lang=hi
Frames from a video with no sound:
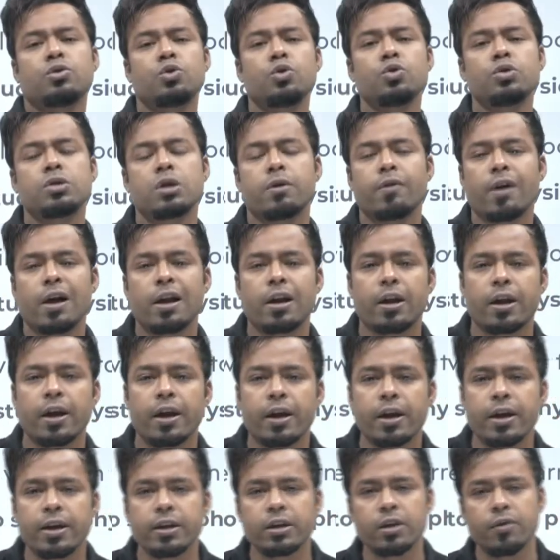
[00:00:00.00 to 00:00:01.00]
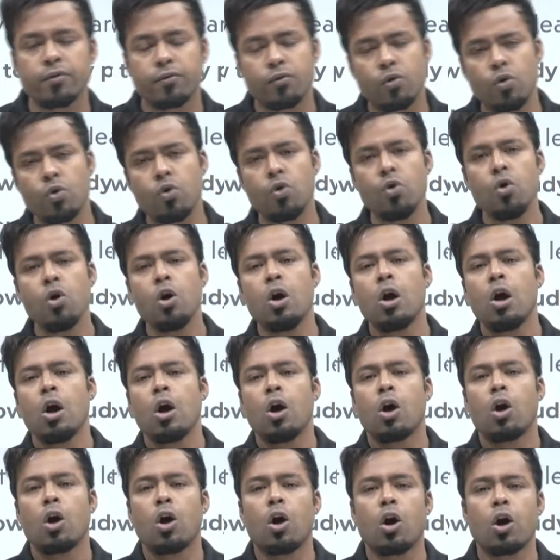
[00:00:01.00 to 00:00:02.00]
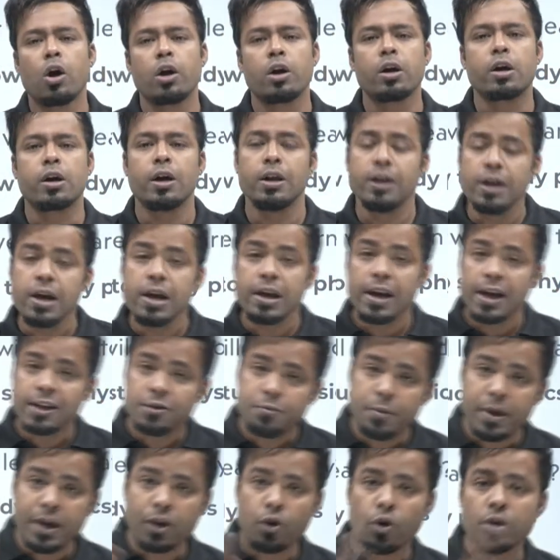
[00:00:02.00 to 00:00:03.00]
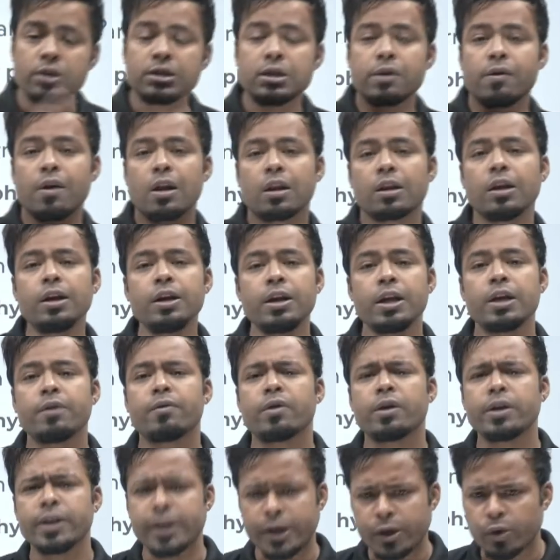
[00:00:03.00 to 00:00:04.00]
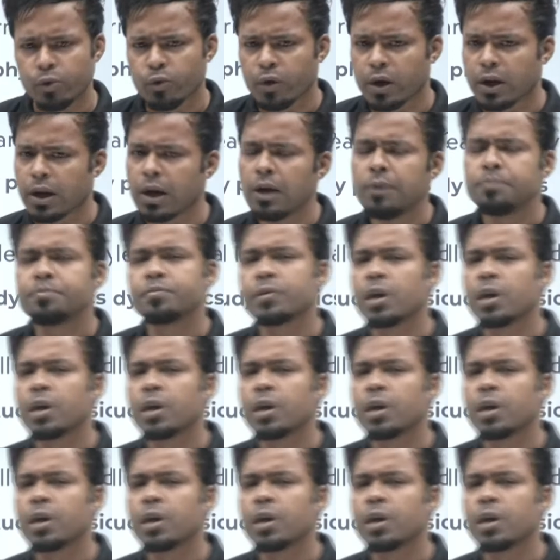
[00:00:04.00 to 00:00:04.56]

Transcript: जो सवाल रह गए थे वो और कल की क्लास में एक और सवाल था टी वन टू वाला